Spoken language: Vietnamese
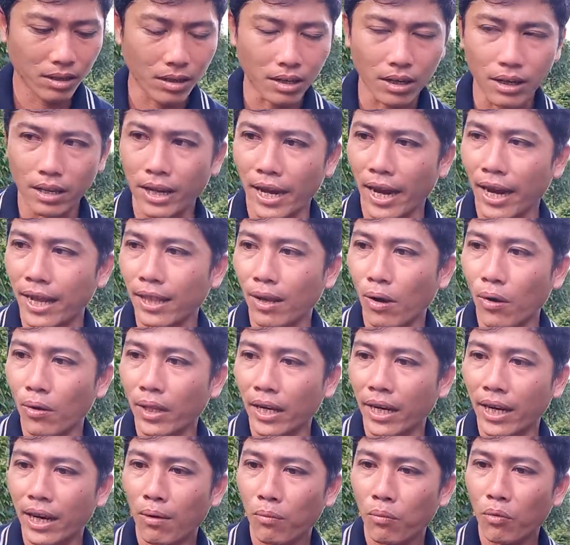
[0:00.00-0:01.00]
ở nhà toàn
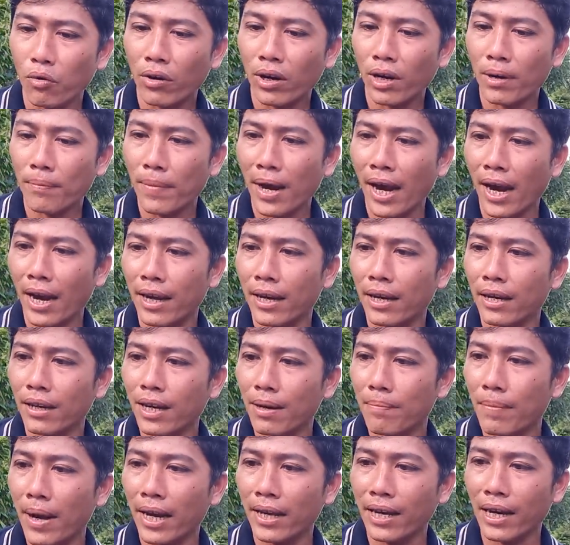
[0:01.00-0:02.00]
thì không có cái mai những
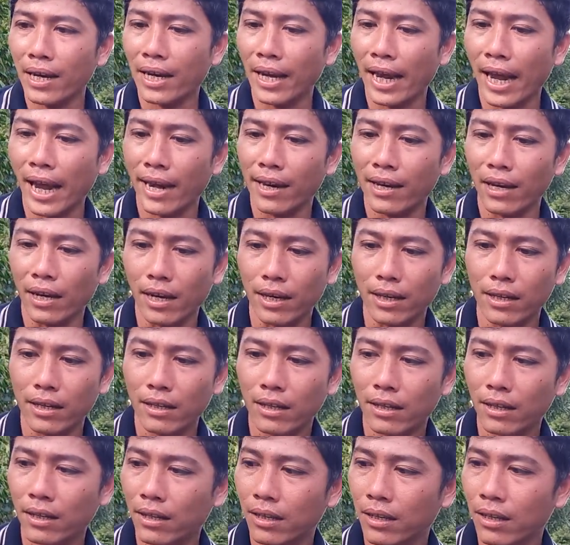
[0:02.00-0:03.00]
cái mai chân dài gì
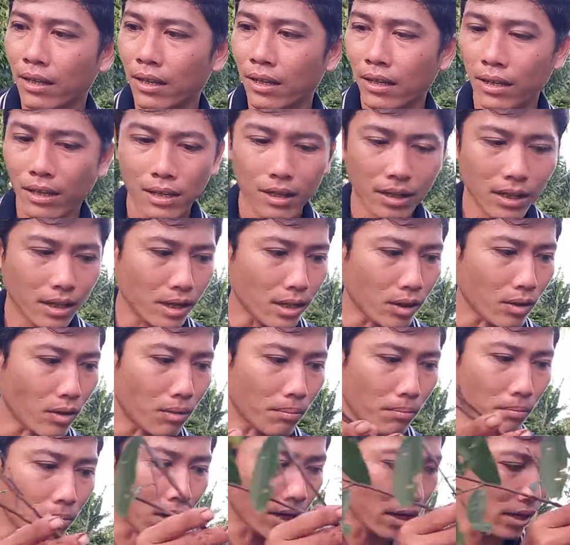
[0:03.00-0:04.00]

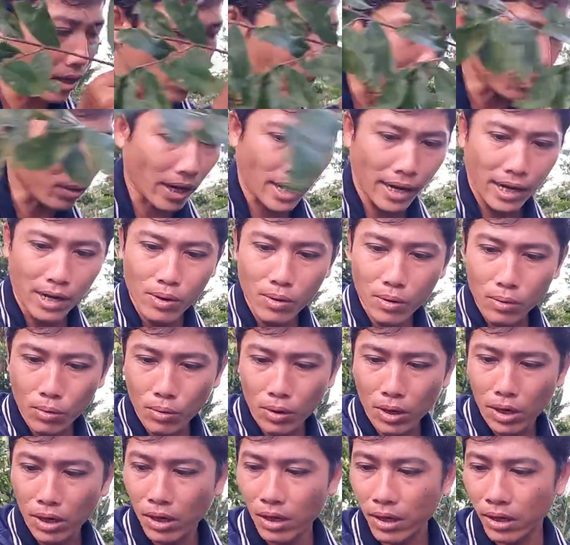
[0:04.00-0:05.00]
toàn mới vô chạy
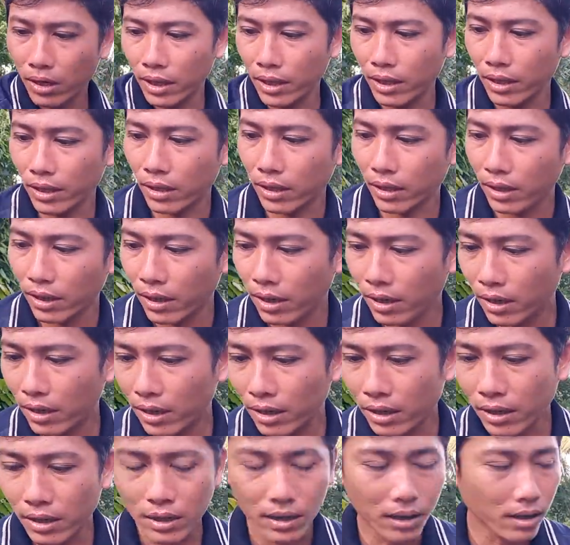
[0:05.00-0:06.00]
vô cái
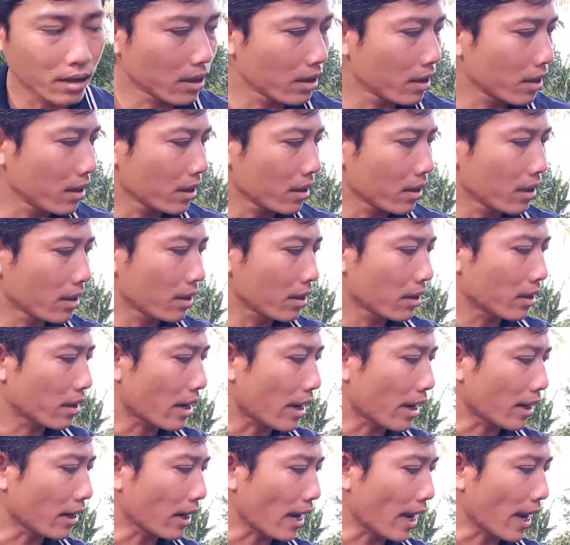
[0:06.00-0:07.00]

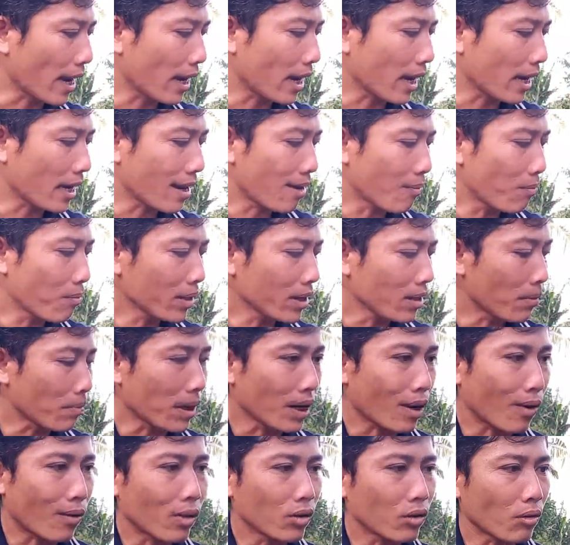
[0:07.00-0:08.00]
đang chạy cây giống ở trong
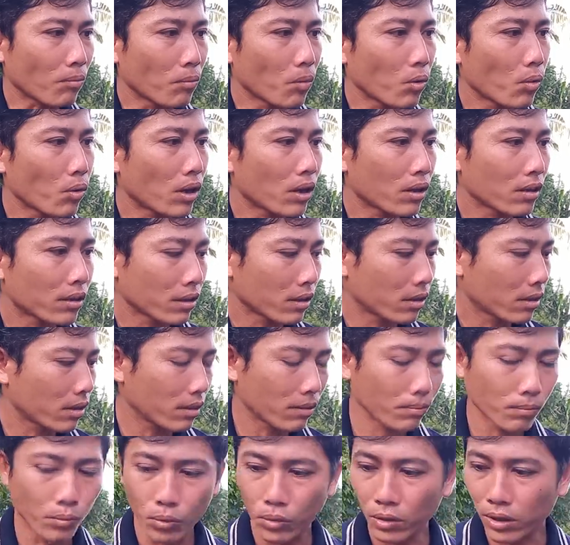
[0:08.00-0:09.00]
cà đỏ toàn mua
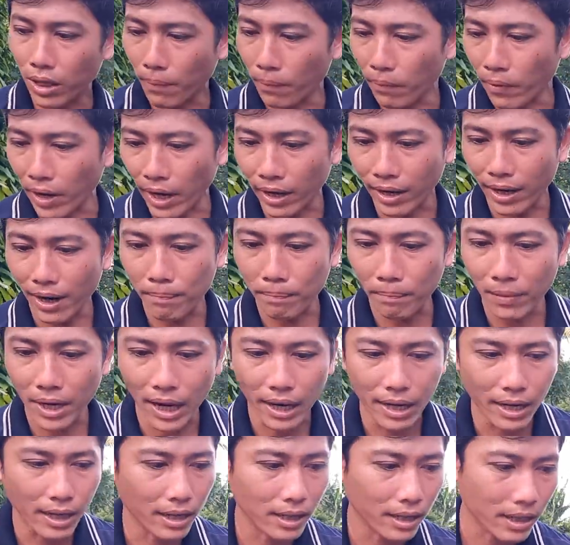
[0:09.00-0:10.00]
mua tầm khoảng 5
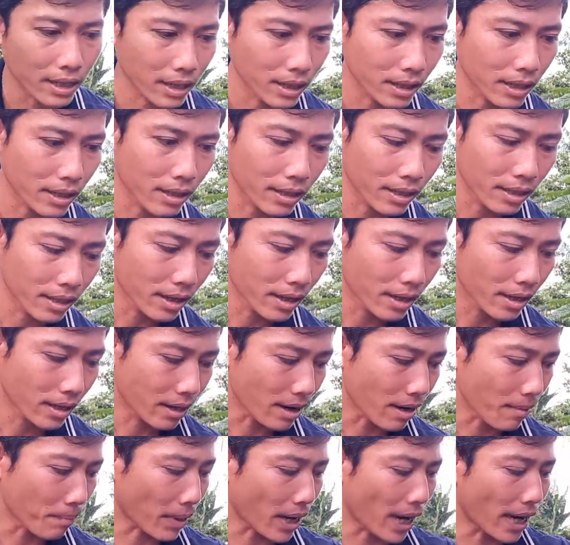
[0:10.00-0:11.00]
cây
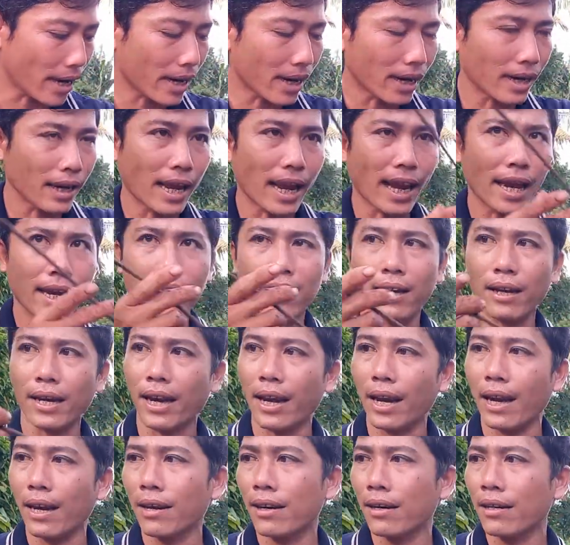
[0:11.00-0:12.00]
5 cây chân dài là
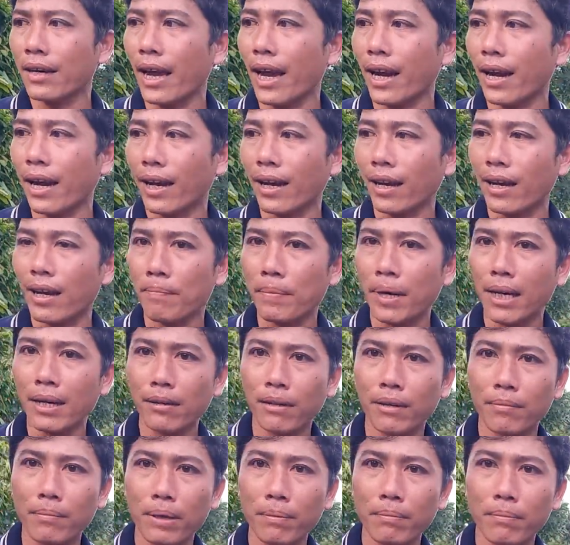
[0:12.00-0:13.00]
cây này nó dài gần cả mét,
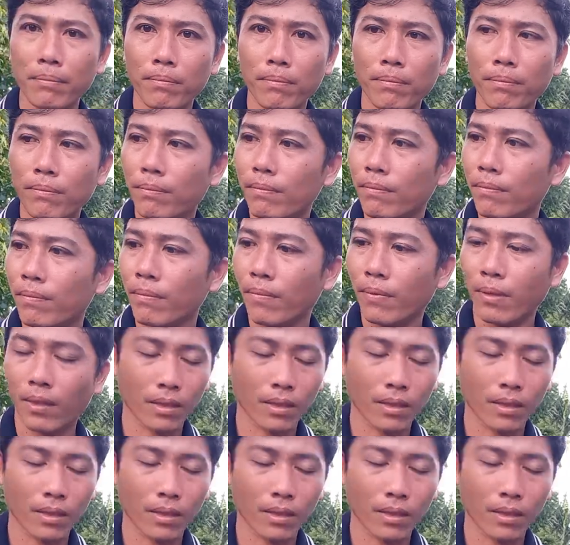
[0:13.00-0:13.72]
mét ừ,